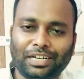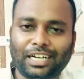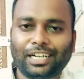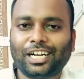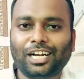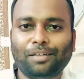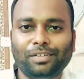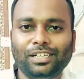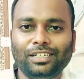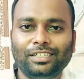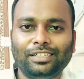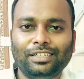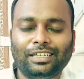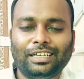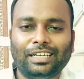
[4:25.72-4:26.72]
மறக்காமல்
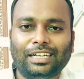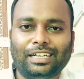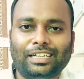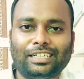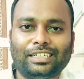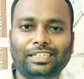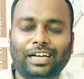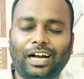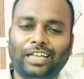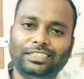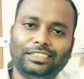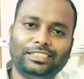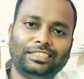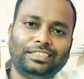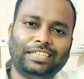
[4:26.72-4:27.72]

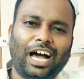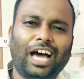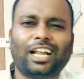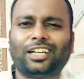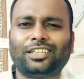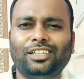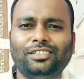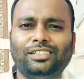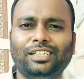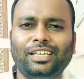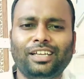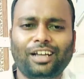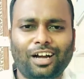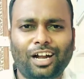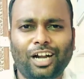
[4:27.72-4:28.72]
அது யாராக இருந்தாலும்
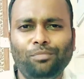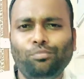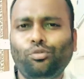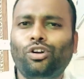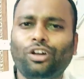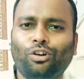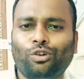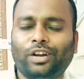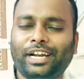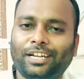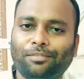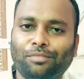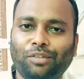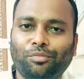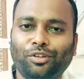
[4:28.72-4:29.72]
சரி அன்போடு அவங்க
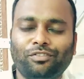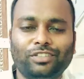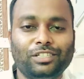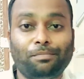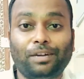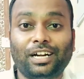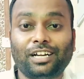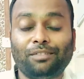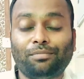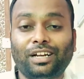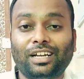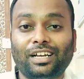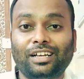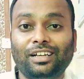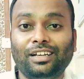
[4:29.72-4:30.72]
கிட்ட மறுபடியும் வந்து பழக
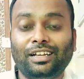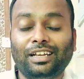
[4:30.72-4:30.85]
பாருங்க